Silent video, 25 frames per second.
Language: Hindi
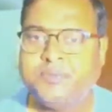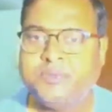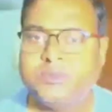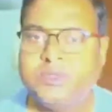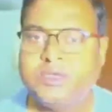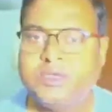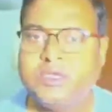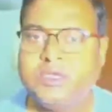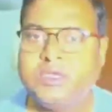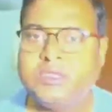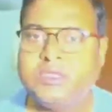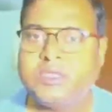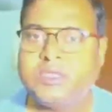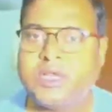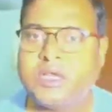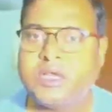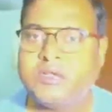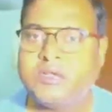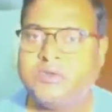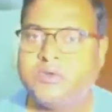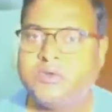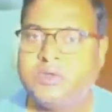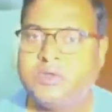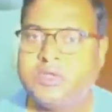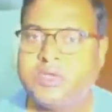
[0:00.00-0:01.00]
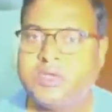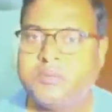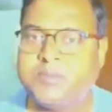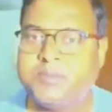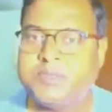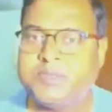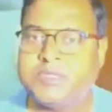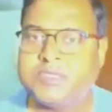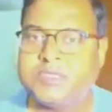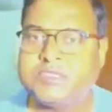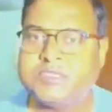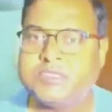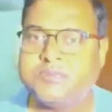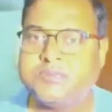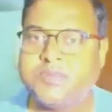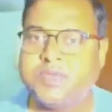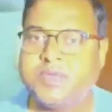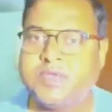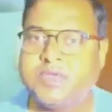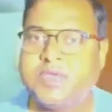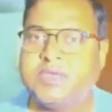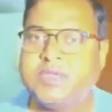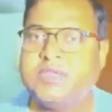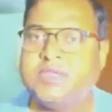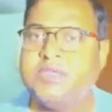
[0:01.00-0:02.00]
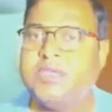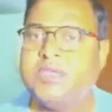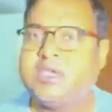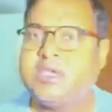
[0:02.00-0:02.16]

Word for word: तो इथानॉल के प्रेजेंस में है यानी